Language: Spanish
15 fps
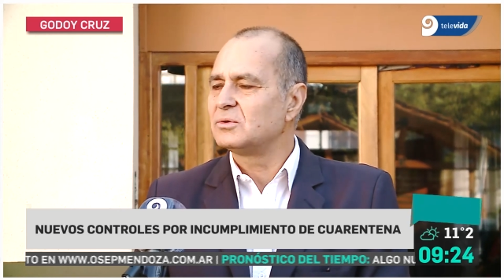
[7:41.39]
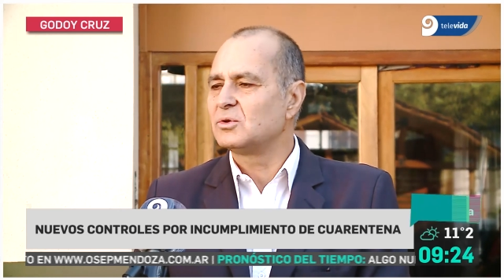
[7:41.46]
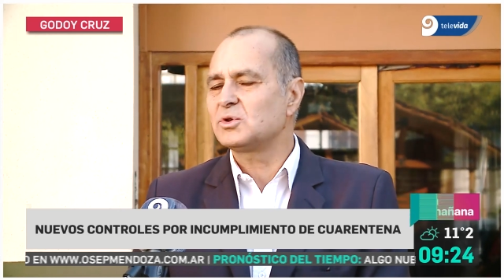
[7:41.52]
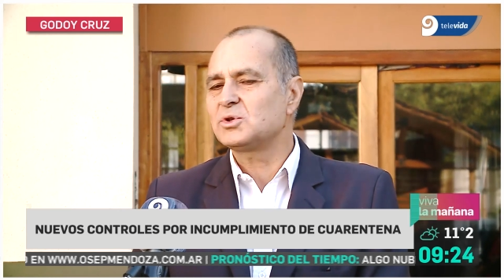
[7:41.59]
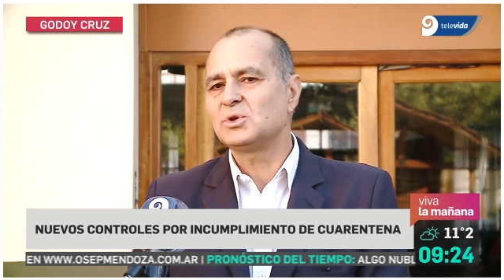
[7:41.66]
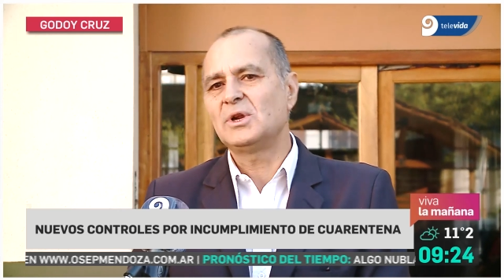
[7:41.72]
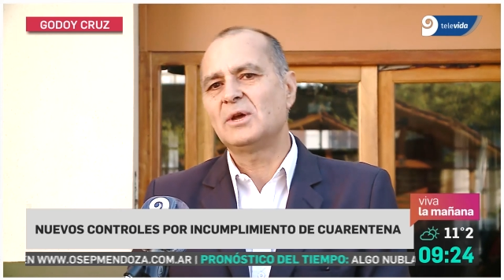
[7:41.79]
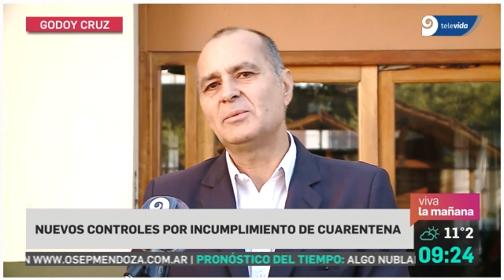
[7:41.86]
no
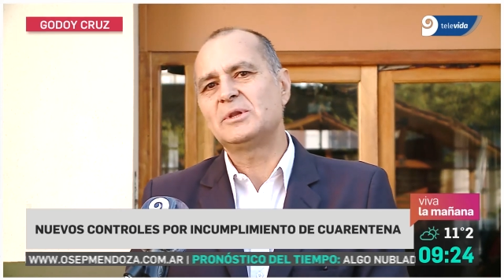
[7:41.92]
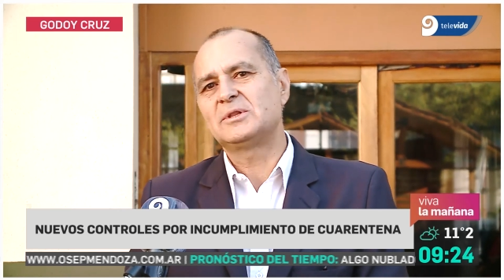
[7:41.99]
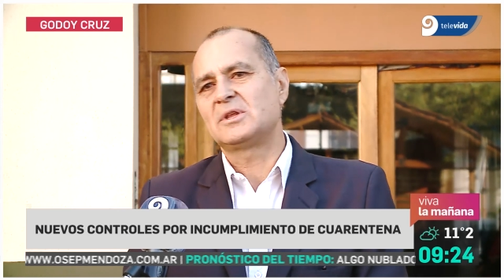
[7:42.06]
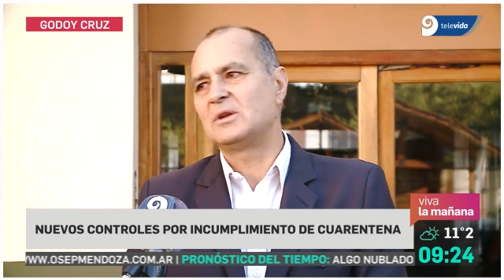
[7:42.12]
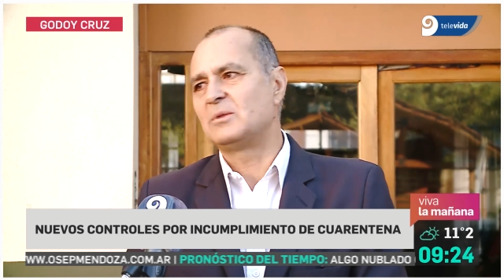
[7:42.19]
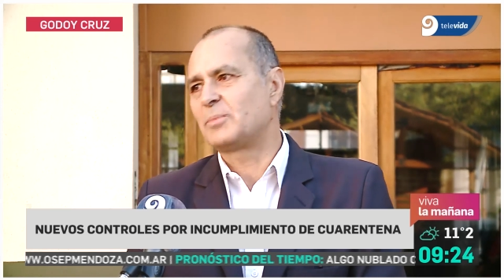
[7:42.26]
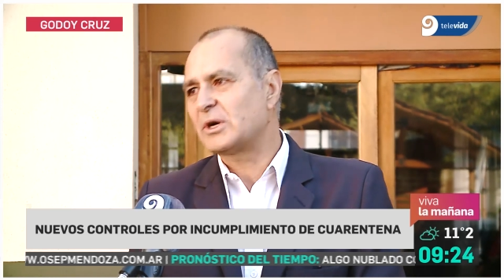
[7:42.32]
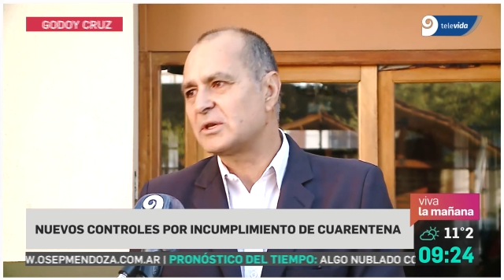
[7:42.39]
solamente
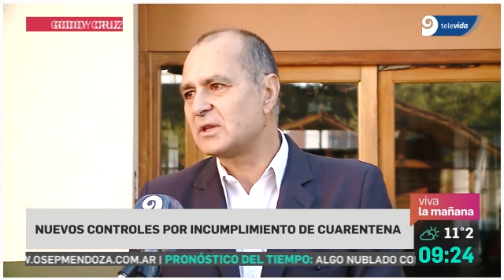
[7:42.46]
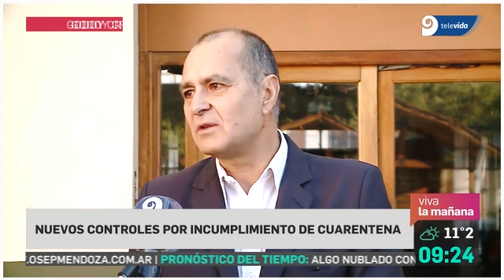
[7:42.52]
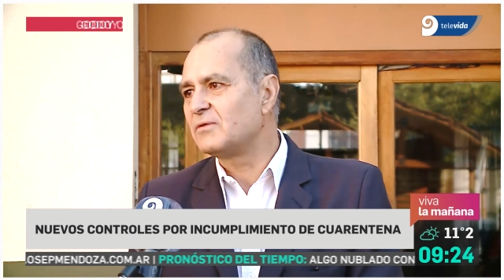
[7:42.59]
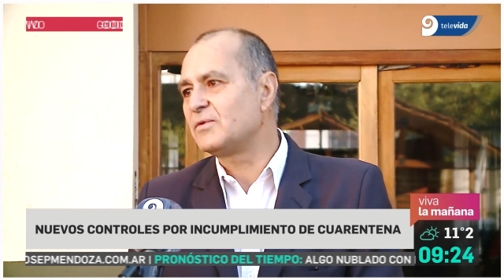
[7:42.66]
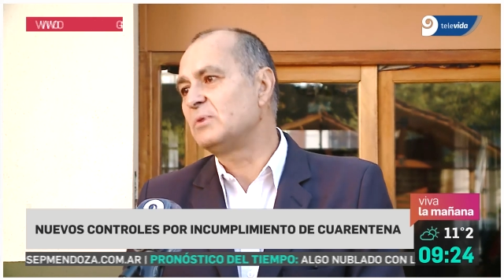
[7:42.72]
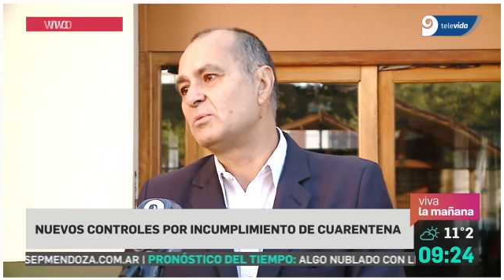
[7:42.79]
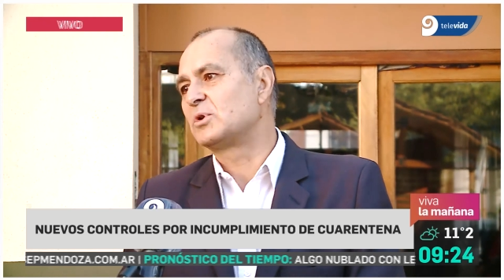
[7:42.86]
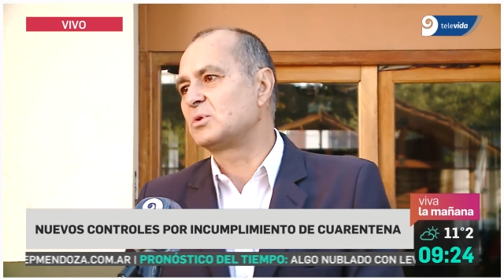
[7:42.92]
del parte de
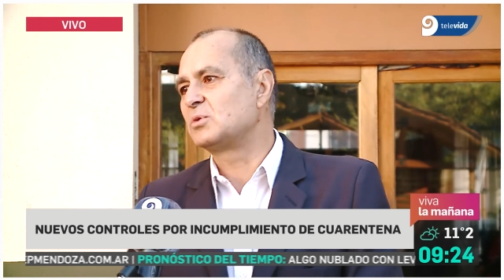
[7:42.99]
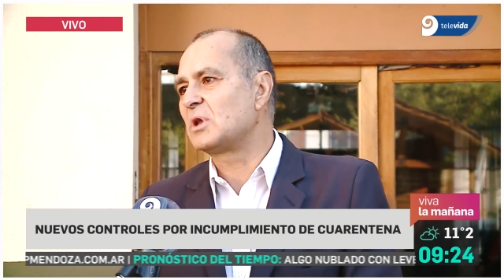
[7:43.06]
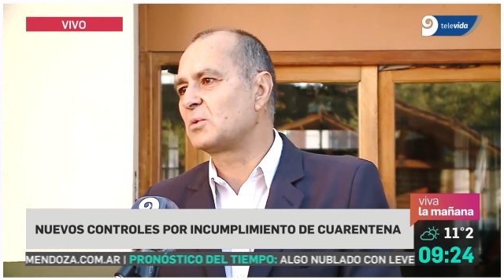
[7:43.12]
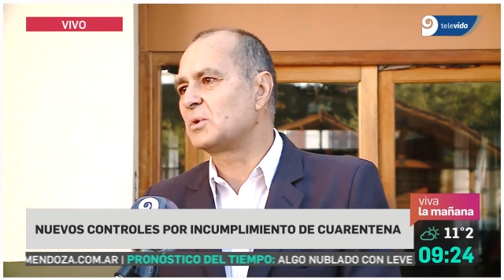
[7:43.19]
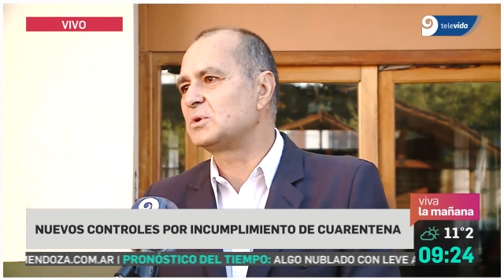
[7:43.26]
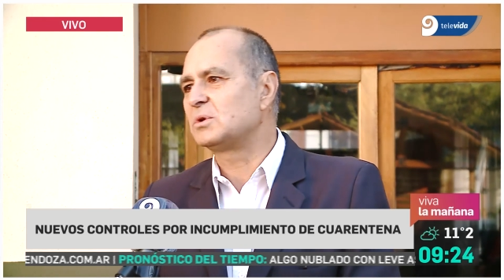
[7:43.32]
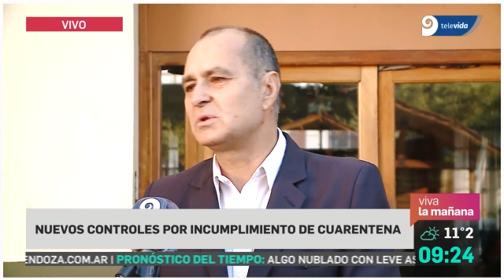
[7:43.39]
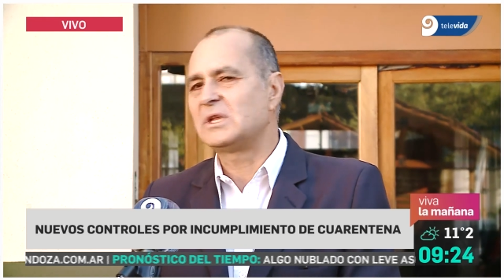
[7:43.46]
enfermos, que es una
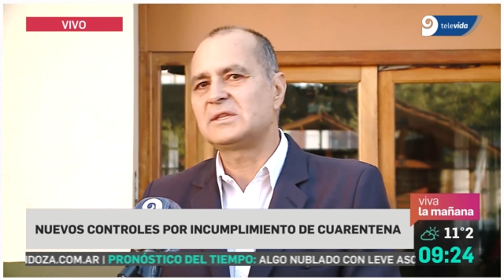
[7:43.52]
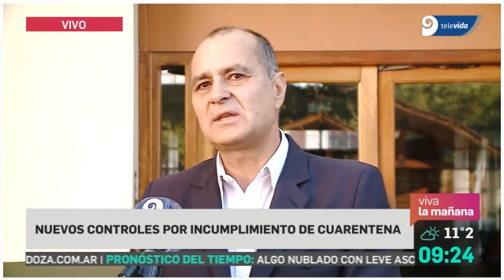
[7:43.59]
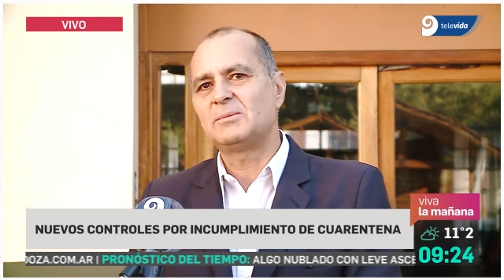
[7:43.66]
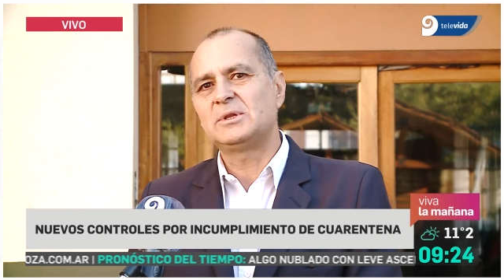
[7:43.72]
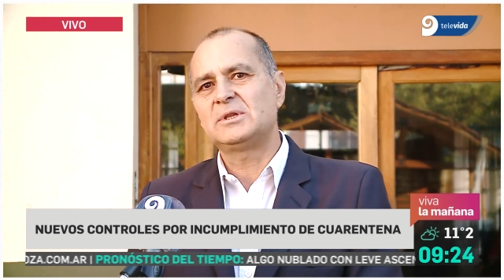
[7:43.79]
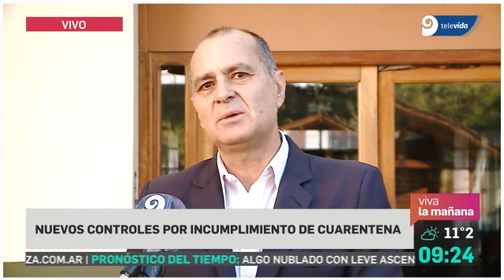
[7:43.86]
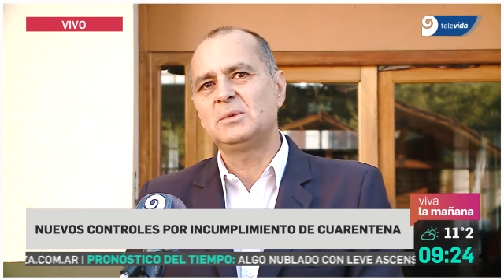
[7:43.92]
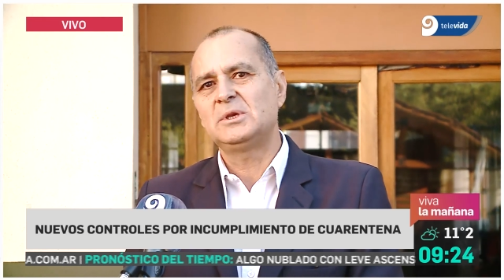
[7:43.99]
cuestión
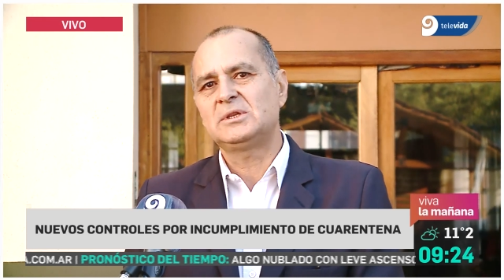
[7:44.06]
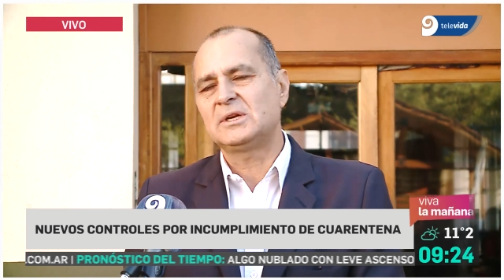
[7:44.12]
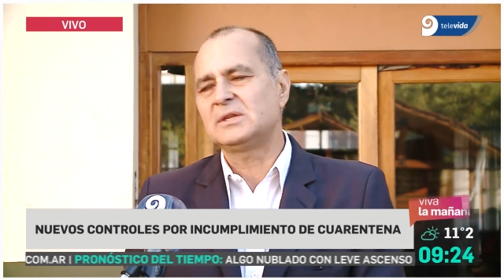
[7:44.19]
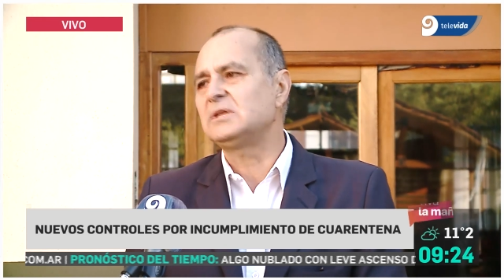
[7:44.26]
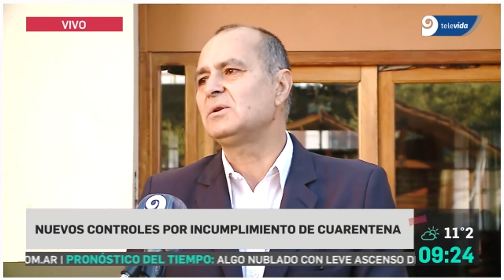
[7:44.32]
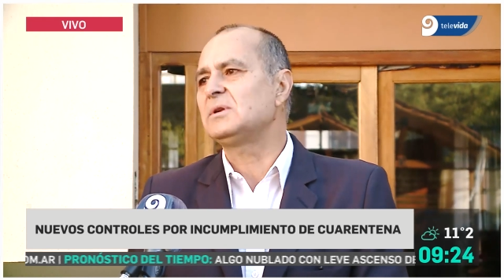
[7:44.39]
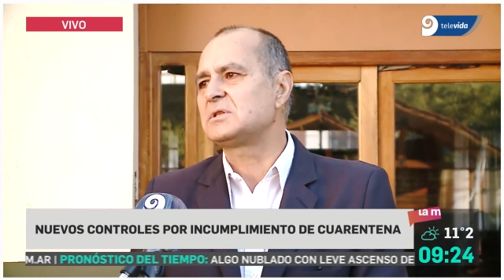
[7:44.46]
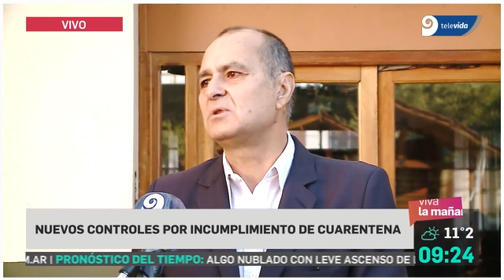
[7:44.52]
netamente administrativa,